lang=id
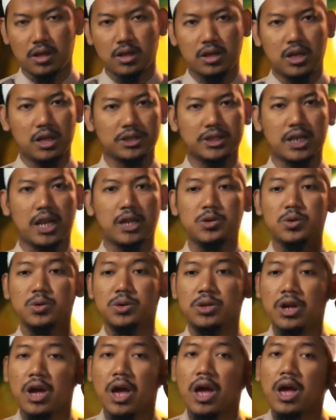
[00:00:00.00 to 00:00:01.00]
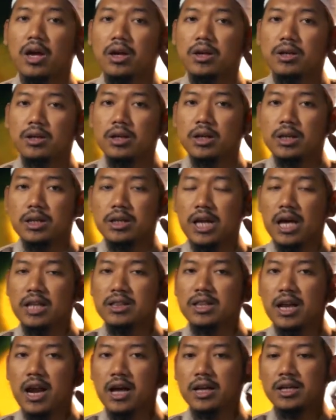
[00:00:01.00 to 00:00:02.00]
Yang selanjutnya, di
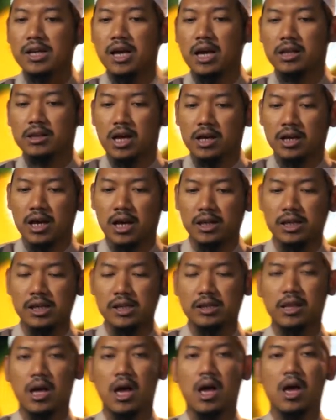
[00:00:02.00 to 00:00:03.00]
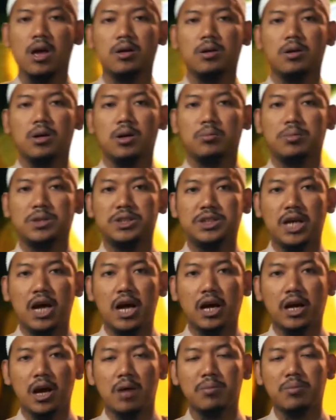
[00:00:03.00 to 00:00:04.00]
antara kiat agar kita
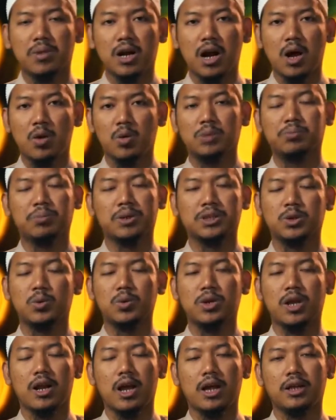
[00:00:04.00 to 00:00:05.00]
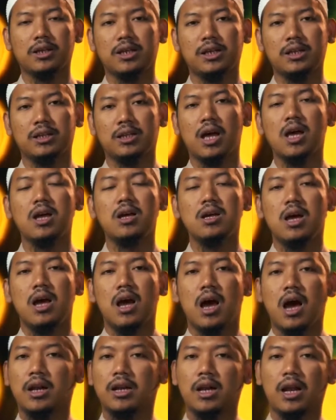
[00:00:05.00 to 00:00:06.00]
menjaga merawat persaudaraan kita
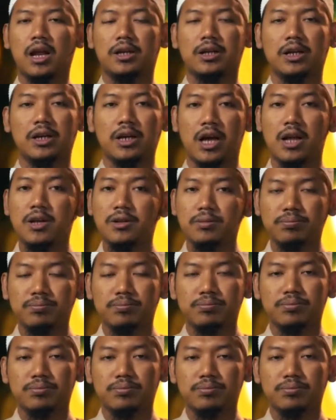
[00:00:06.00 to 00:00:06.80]
adalah dengan